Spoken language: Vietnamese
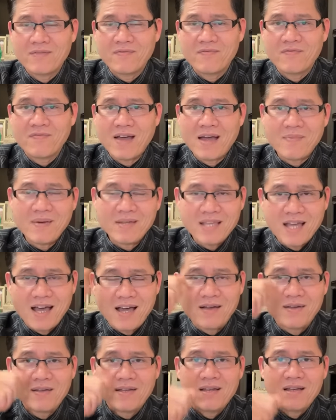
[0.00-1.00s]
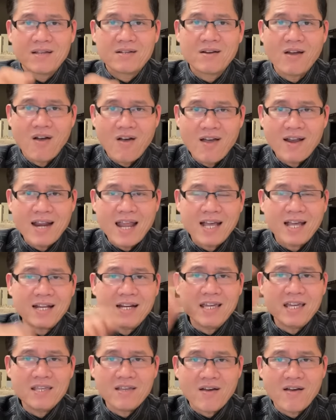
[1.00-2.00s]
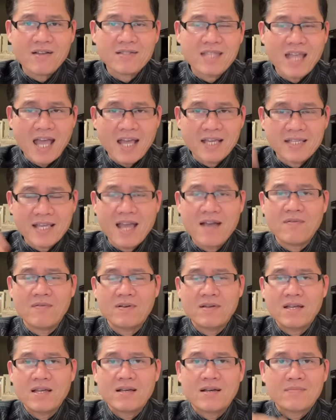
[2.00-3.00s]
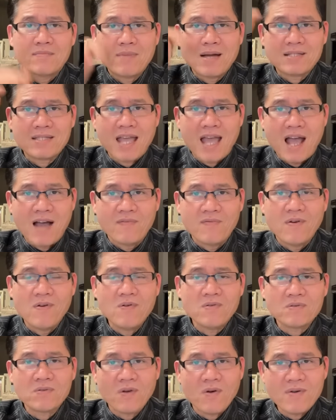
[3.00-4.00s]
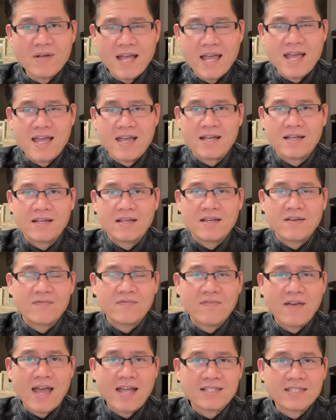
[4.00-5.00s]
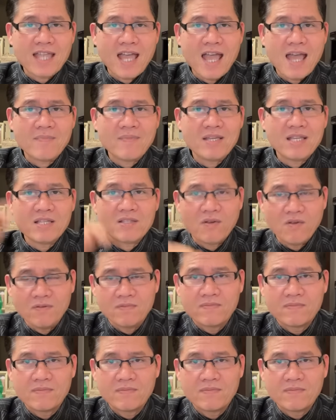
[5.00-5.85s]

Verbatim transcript: Và bây giờ đó là cái lý do tại sao mà Thảo Vũ, Tố Nga và Tami Jitun